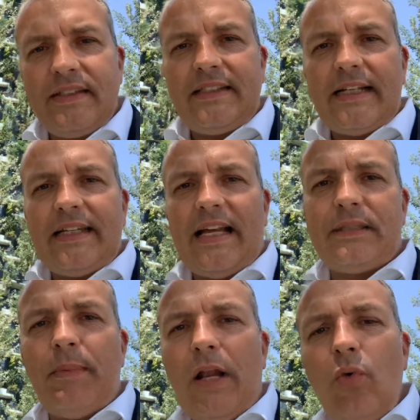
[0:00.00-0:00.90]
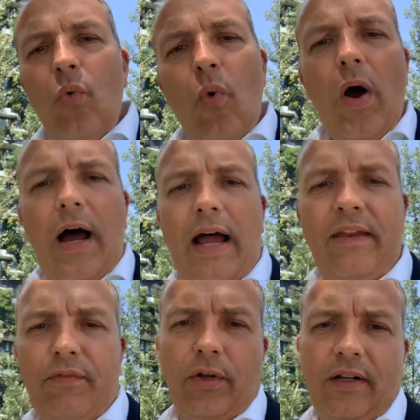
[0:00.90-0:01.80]
Es ist jetzt erstmal nur
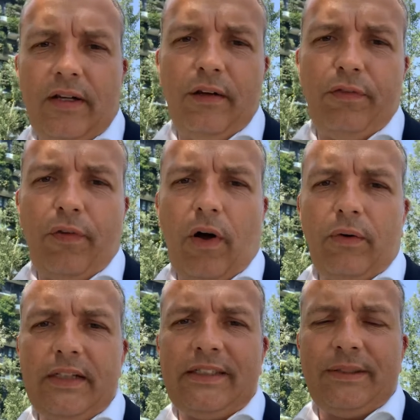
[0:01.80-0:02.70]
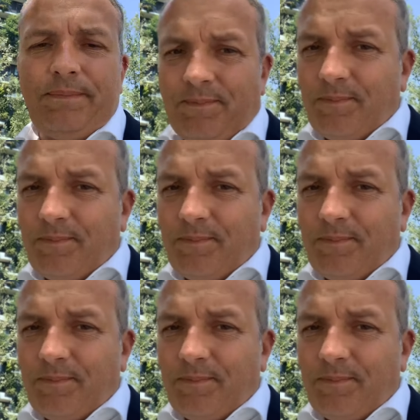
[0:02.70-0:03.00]
ein Vertical Forest.